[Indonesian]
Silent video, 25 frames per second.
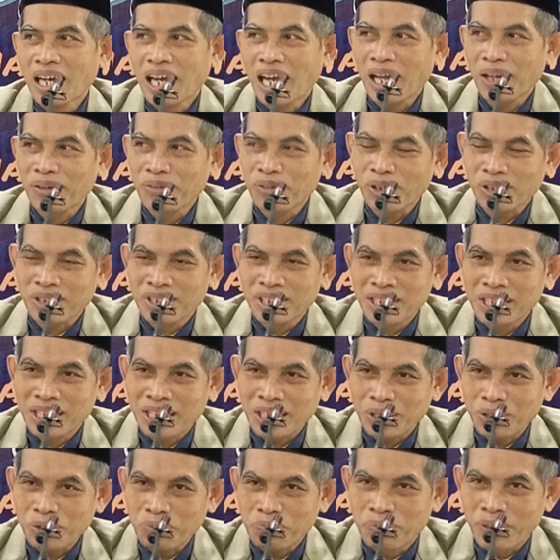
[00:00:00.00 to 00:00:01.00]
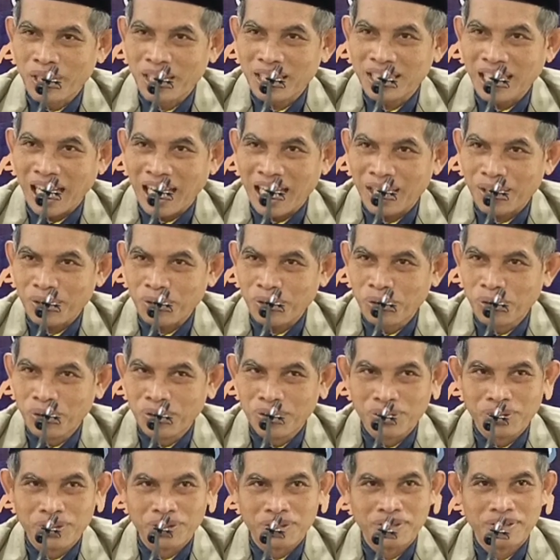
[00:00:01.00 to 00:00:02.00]
Allah di situ bertaruh
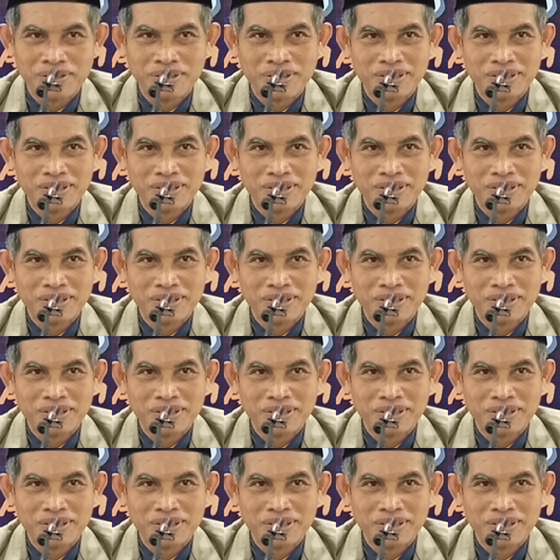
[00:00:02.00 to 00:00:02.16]
loh